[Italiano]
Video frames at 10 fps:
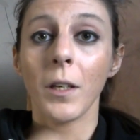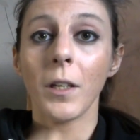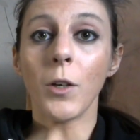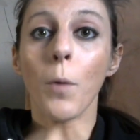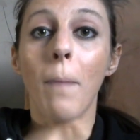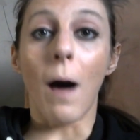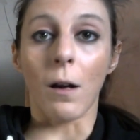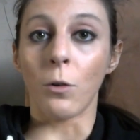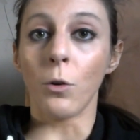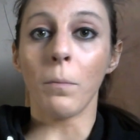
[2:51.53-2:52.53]
io
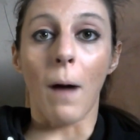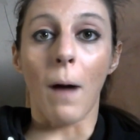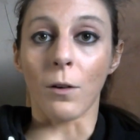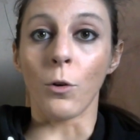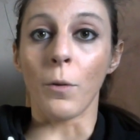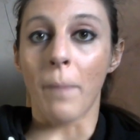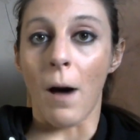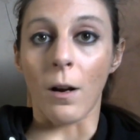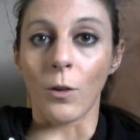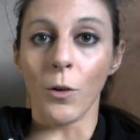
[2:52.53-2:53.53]
parlo, parlo,
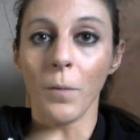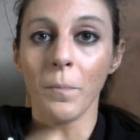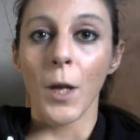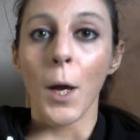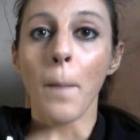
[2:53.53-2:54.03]
parlo,